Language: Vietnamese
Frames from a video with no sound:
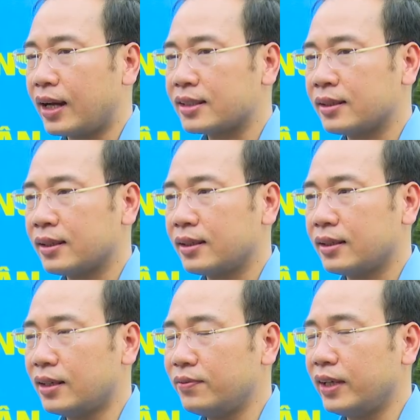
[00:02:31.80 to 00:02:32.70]
Các
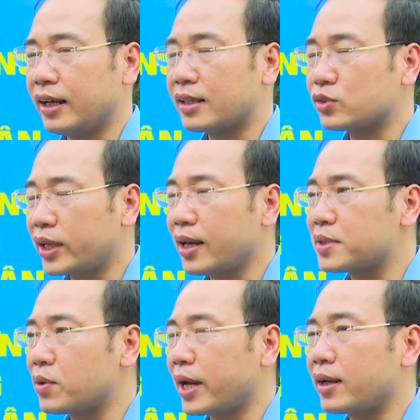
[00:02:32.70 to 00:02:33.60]
đơn vị, các doanh nghiệp
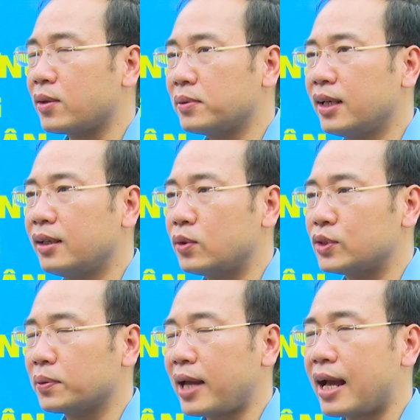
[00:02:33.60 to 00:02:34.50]
trong ngành công thương của
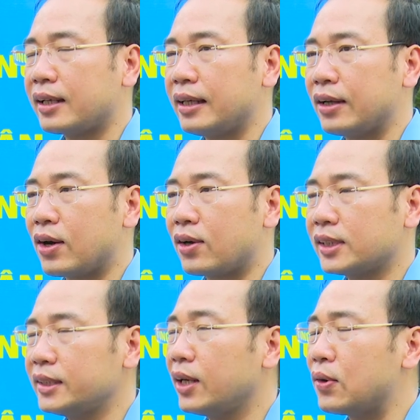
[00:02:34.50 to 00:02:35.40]
chúng ta thì có
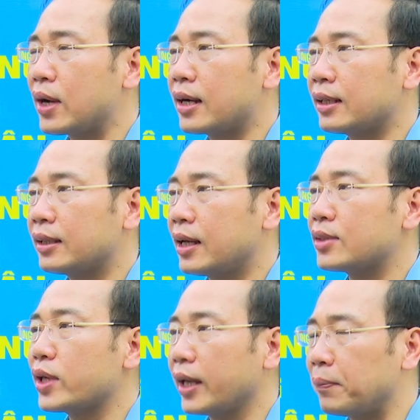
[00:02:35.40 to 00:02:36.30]
rất nhiều các à,
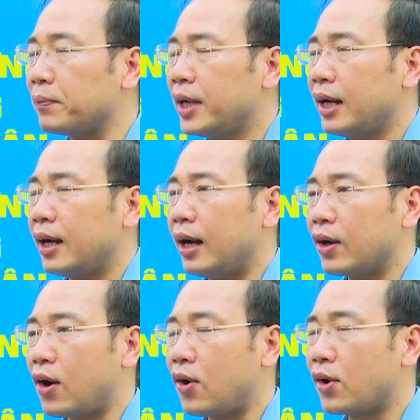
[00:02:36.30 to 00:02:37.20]
doanh nghiệp à,
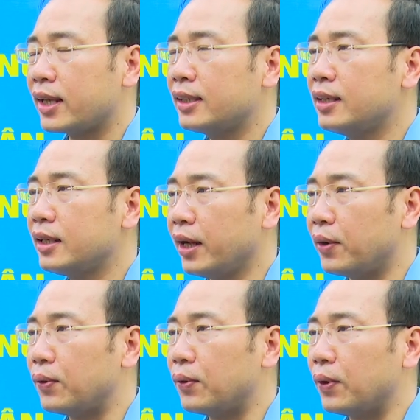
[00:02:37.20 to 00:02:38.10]
có cái thương
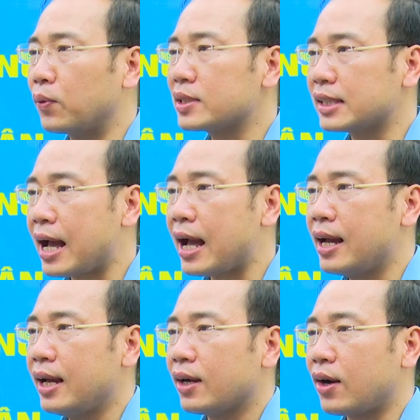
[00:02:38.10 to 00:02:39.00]
hiệu quốc gia,
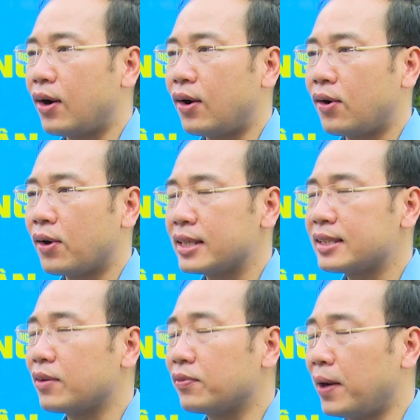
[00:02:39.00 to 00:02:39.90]
có cái
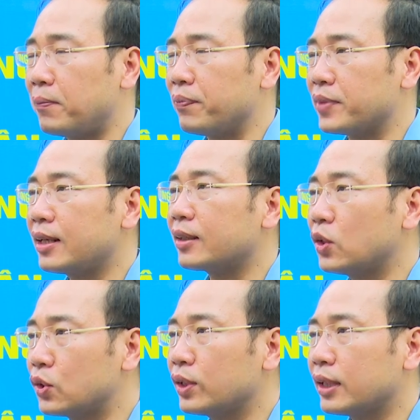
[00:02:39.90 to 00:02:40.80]
sản phẩm rất là
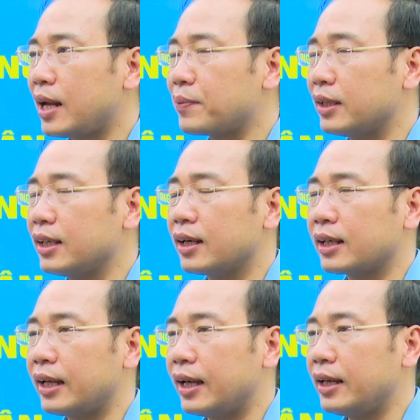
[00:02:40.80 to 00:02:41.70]
tốt, đáp ứng được
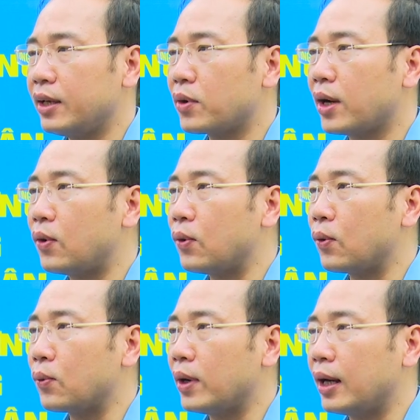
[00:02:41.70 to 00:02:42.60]
cái yêu cầu
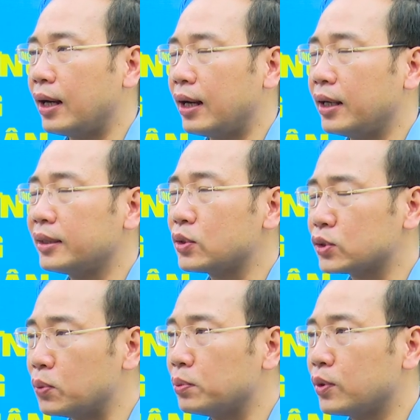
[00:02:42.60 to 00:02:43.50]
của người tiêu
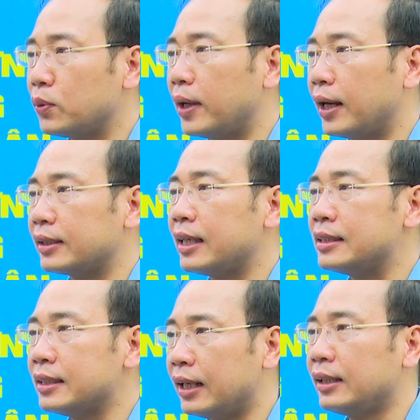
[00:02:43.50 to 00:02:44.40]
dùng, của thị
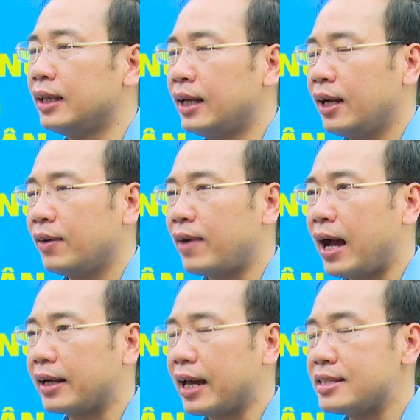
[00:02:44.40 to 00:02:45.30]
trường
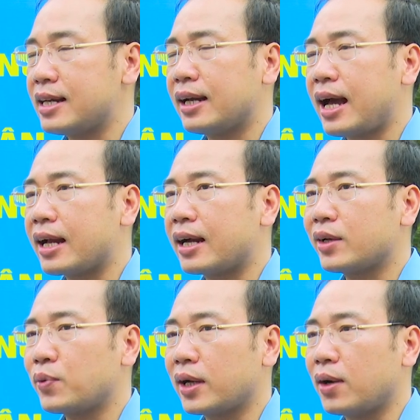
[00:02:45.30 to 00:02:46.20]
và để triển khai các
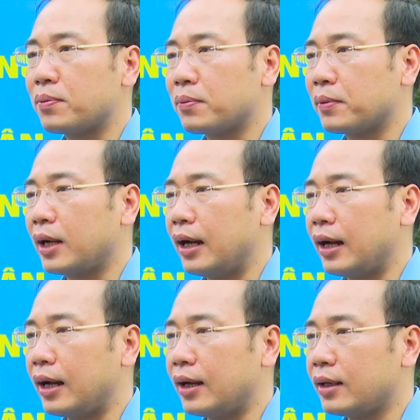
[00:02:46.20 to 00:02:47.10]
cái hoạt động
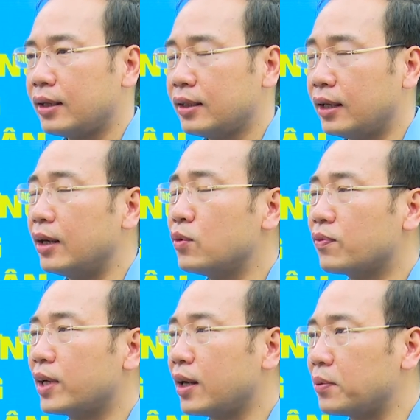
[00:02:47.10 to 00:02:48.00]
ờ, hưởng ứng
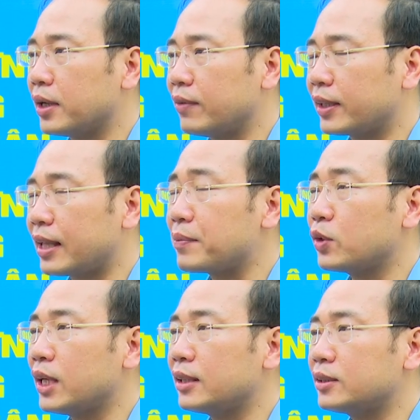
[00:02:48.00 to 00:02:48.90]
cuộc vận động người Việt Nam
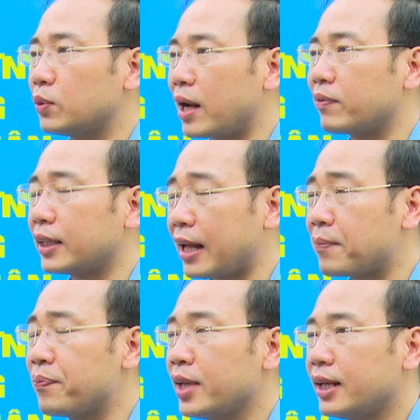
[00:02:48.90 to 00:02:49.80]
ưu tiên dùng hàng Việt
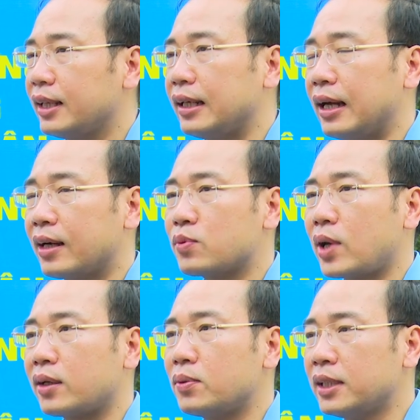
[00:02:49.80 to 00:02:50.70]
Nam thì à, công
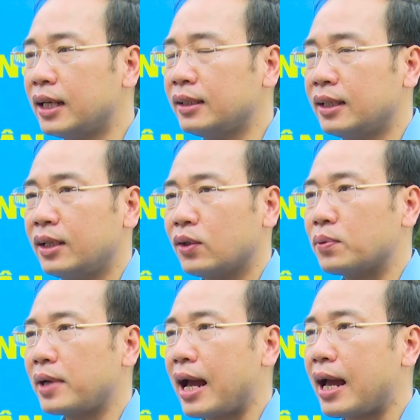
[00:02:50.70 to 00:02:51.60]
đoàn công thương
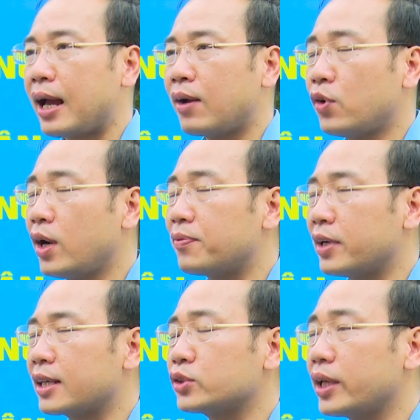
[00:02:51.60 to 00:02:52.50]
cũng đã phối hợp
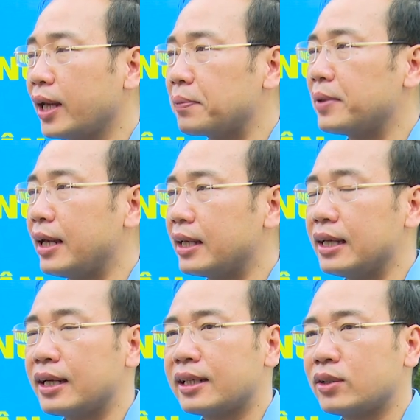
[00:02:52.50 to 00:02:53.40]
với các doanh nghiệp để
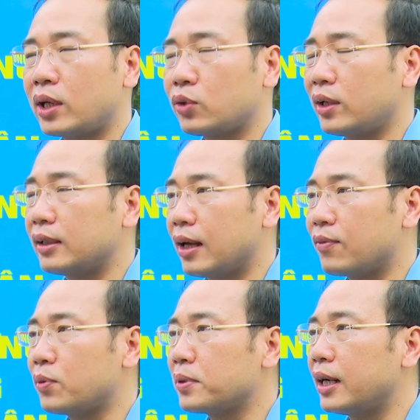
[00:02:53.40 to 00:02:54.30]
ký các cái thỏa thuận
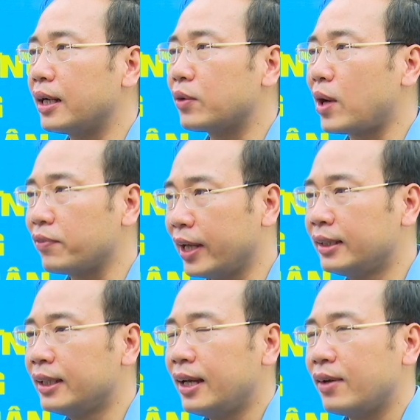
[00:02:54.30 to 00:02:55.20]
phúc lợi đoàn viên
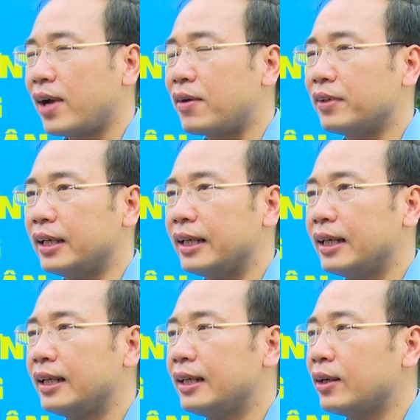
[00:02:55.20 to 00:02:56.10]
và
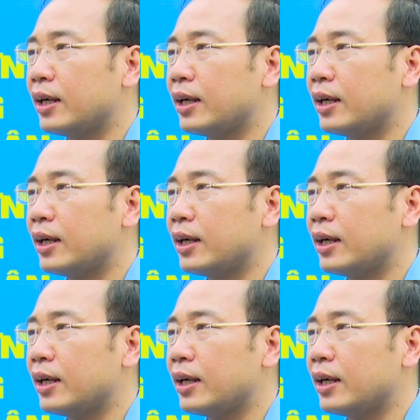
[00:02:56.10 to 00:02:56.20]
với